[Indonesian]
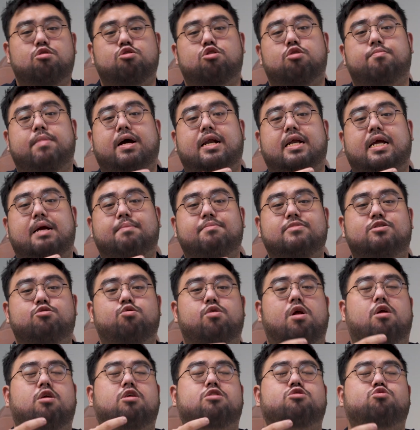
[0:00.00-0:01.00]
untuk main game
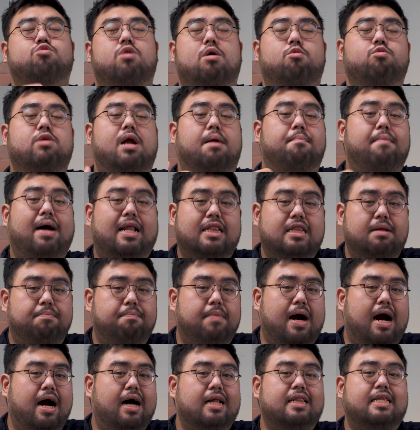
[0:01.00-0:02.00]
suaranya juga udah mantep
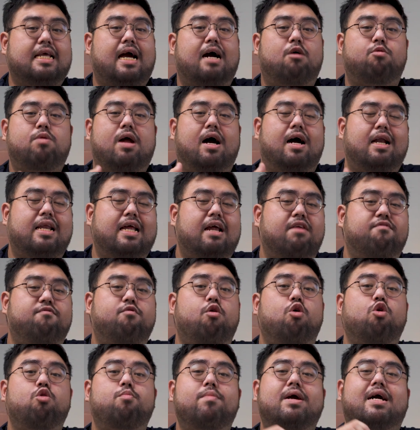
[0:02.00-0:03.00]
banget, ya udah clear,
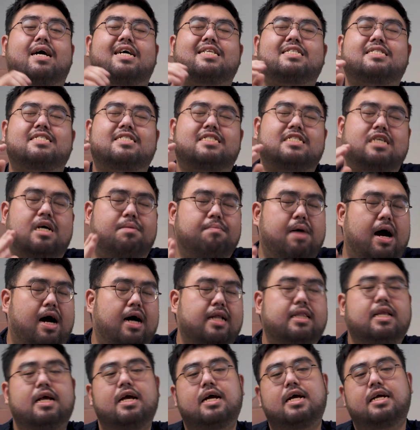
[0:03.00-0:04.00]
volume kenceng
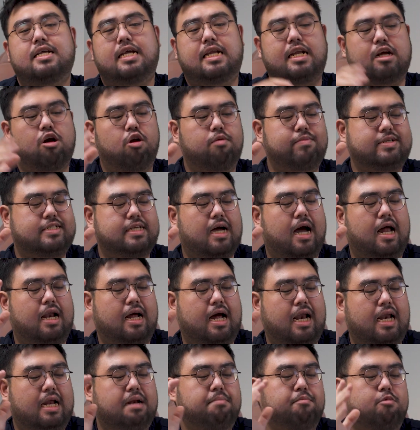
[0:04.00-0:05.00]
banget. Jadi kalau misalkan
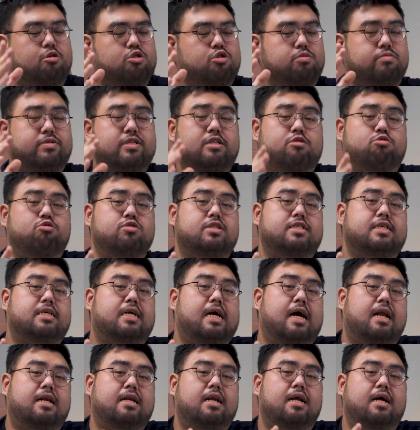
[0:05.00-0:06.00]
kalian mau
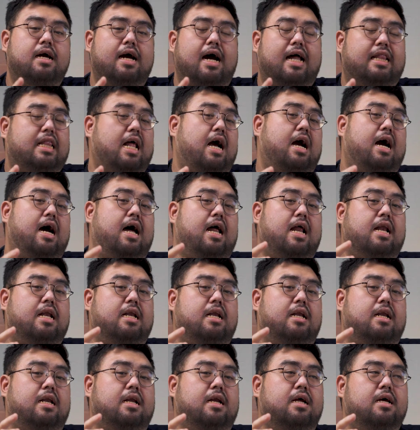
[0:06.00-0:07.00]
substitusikan
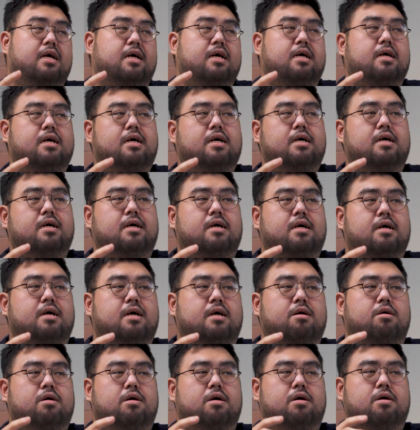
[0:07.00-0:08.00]
katakan
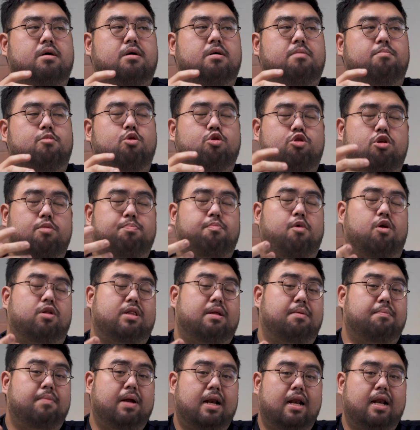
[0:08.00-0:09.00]
Bluetooth
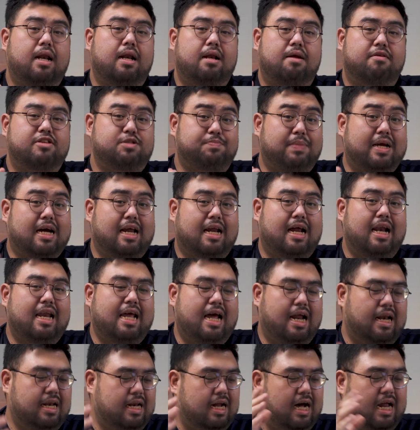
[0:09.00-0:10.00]
portable speaker
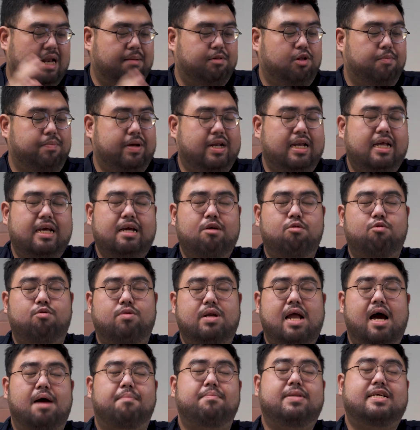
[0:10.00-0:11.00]
kalian dengan laptop ini
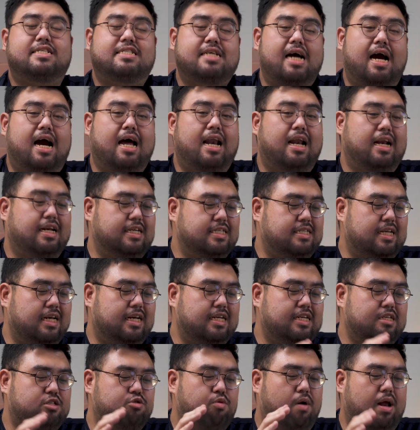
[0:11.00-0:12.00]
udah bisa karena di
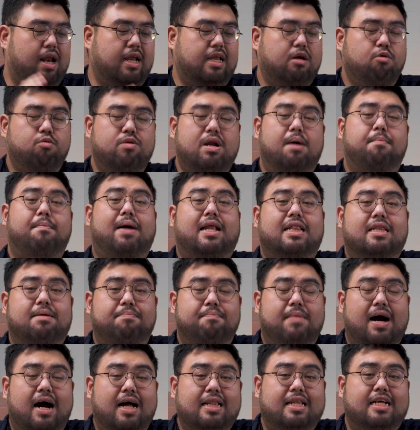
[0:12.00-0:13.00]
sini suaranya udah
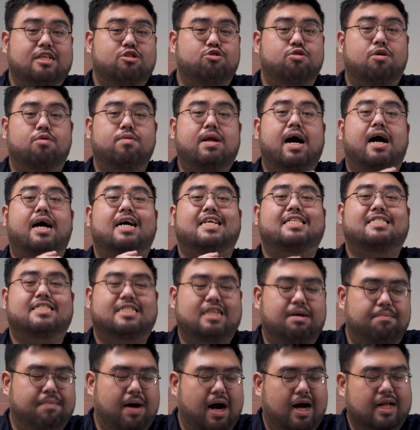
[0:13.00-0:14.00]
mantep banget dan juga udah
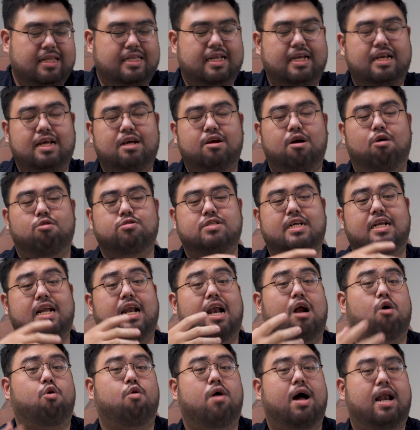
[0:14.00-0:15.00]
kenceng banget. Jadi nggak usah
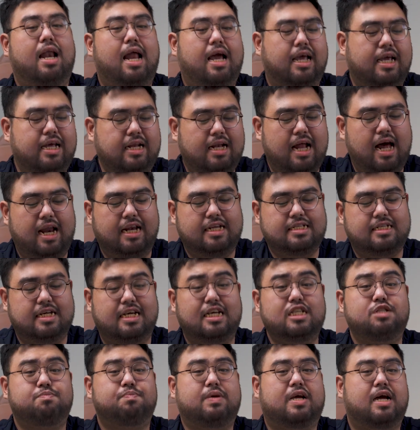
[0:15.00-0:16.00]
diragukan lagi dari
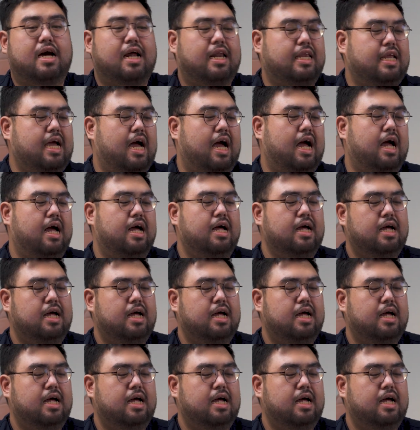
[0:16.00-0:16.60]
segi speakernya.